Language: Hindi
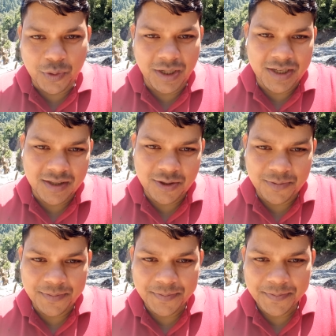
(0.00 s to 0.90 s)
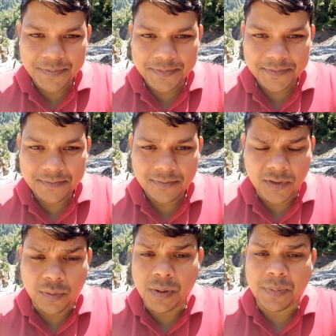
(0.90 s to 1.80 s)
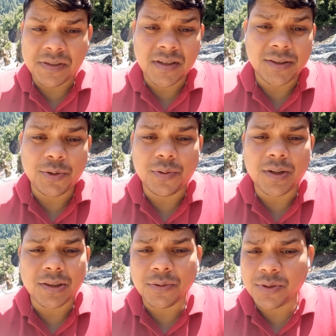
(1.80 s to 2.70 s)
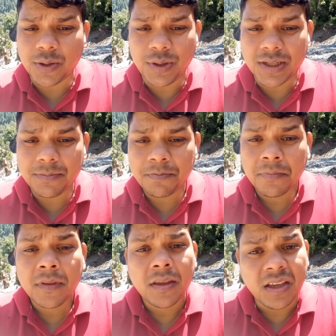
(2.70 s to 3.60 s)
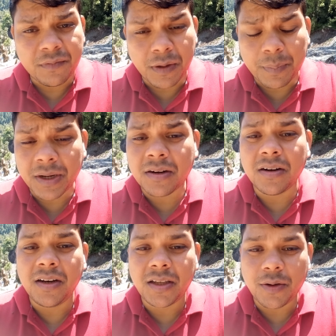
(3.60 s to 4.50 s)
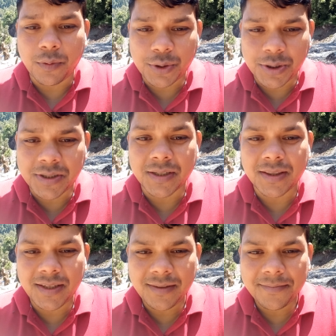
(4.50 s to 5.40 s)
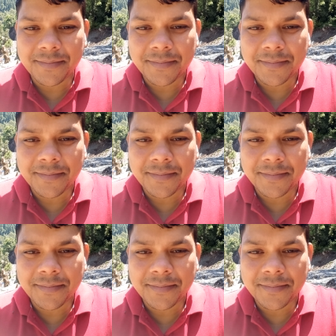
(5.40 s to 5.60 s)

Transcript: को लेके आता हूँ और मैं अपने साथियों को कहता हूँ चलो यार एक व्यापार करने की कोशिश करते हैं